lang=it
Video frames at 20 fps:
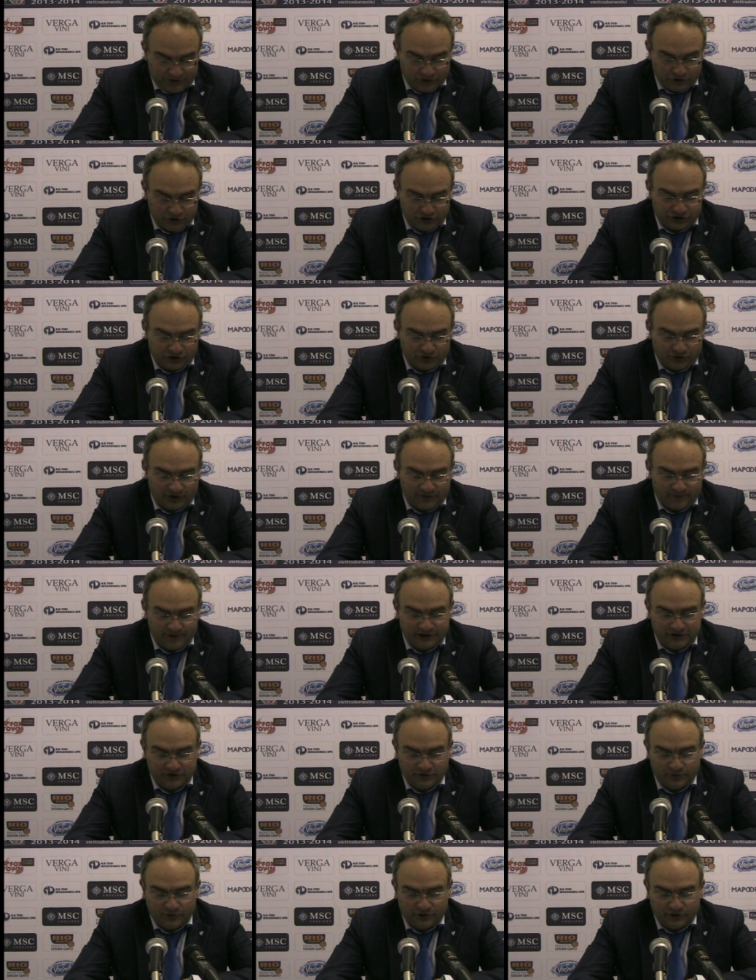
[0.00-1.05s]
noi
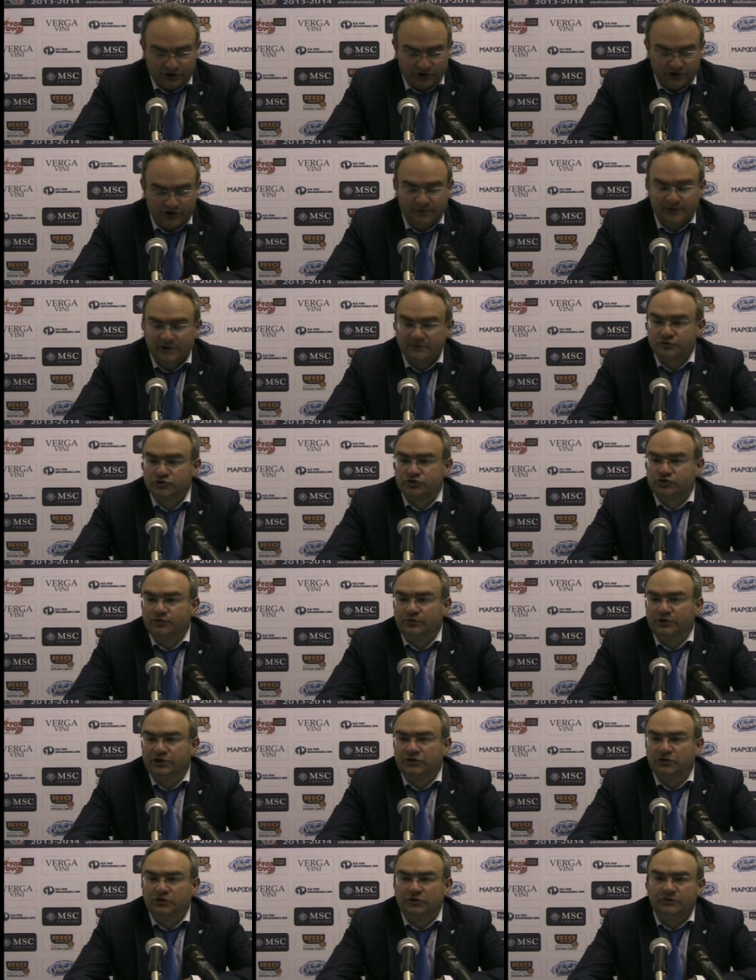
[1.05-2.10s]
sicuramente un pochino abbiamo
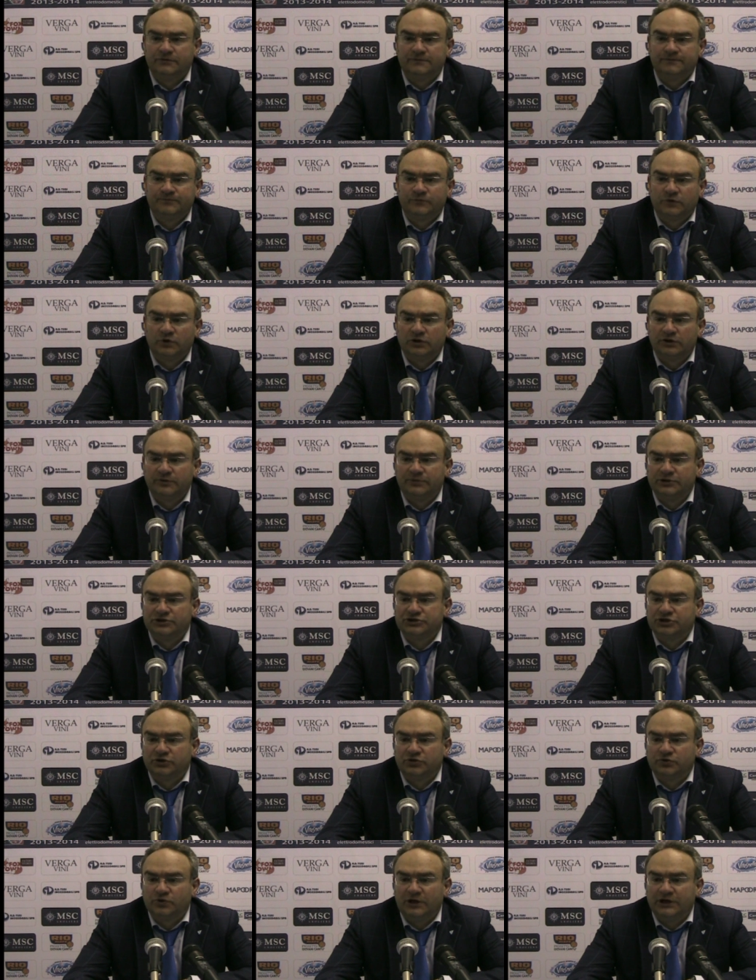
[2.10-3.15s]
subito le
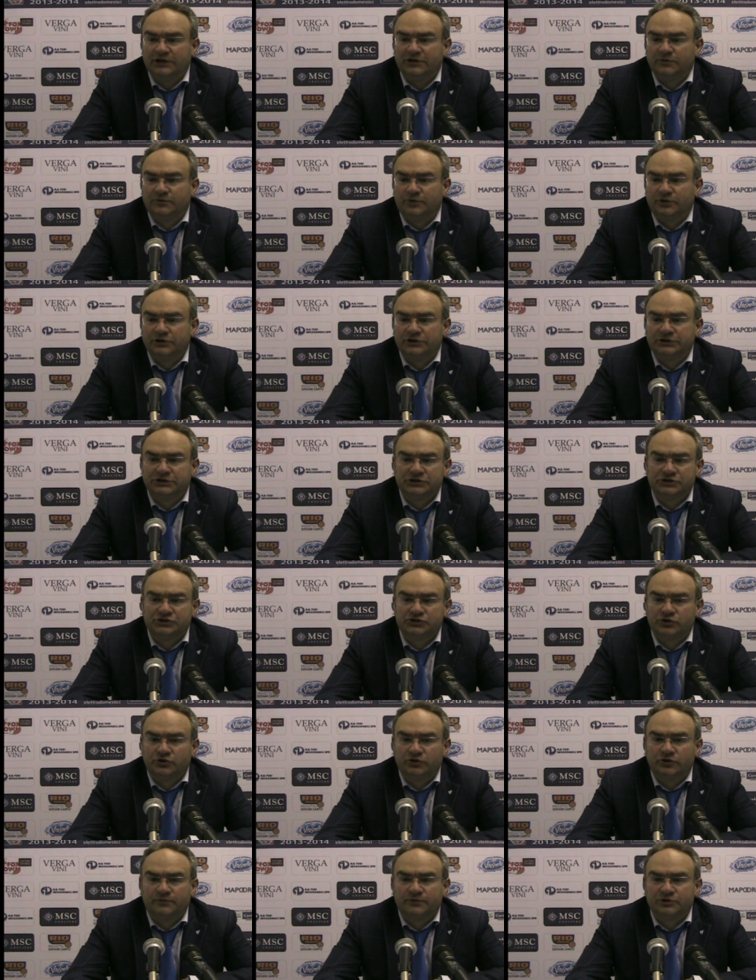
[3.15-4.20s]
percentuali, un po' di
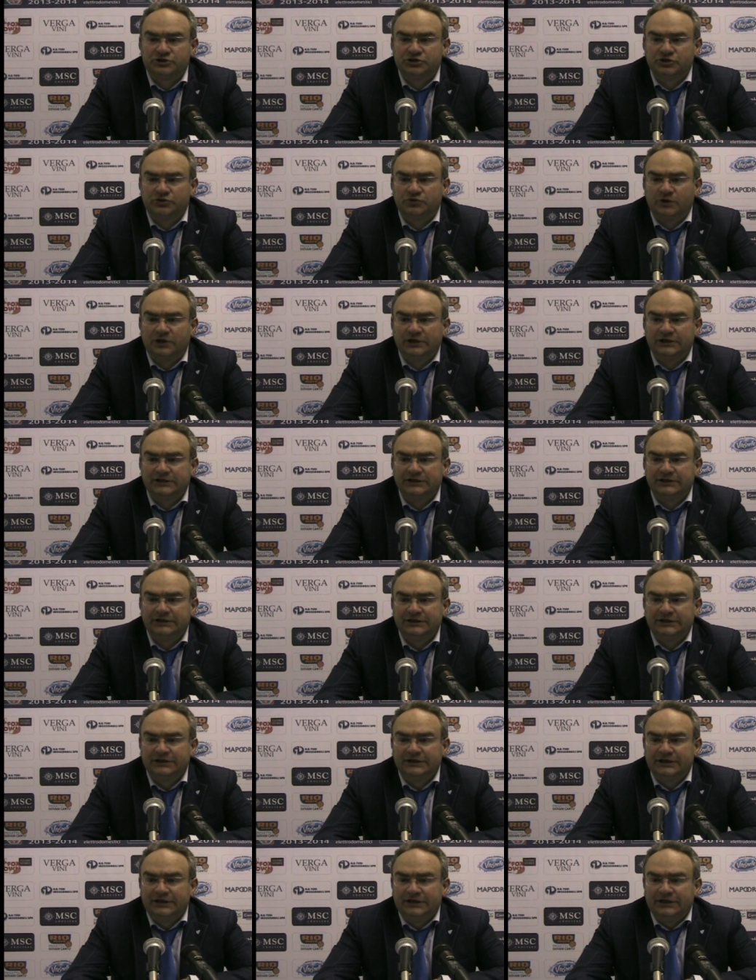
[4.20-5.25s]
tensione, percentuali
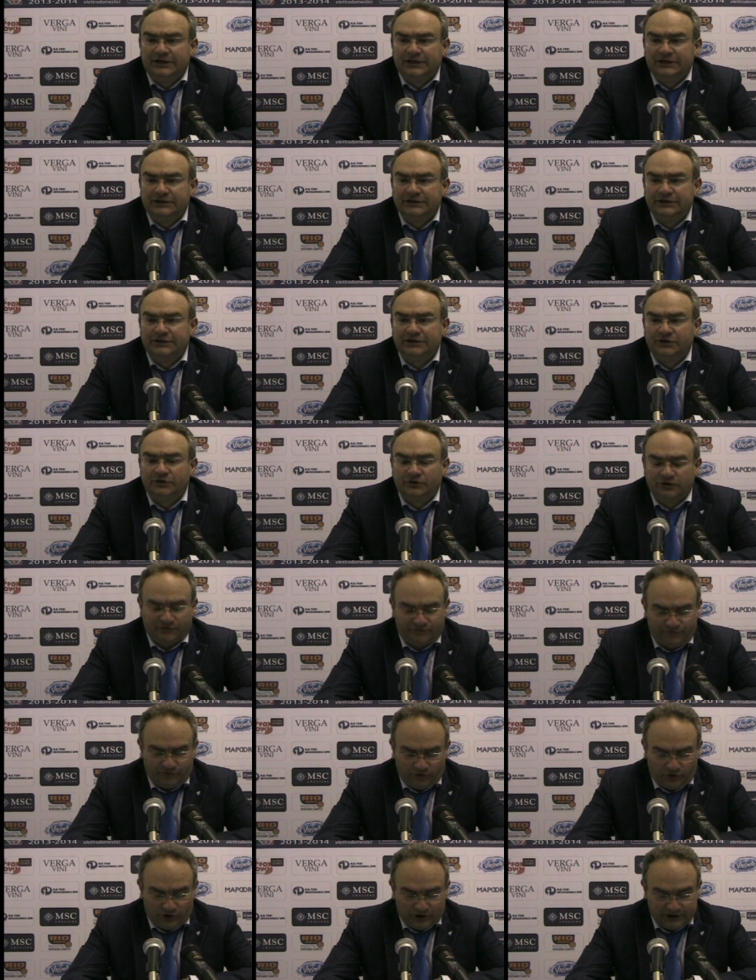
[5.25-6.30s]
di tiro da
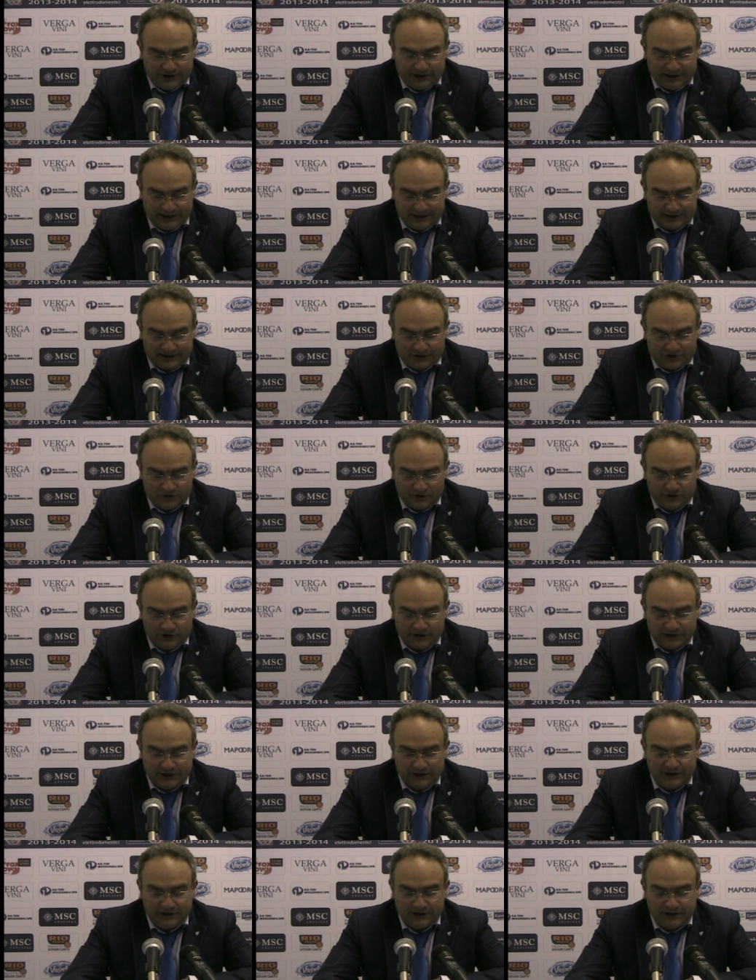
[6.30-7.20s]
fuori e anche con,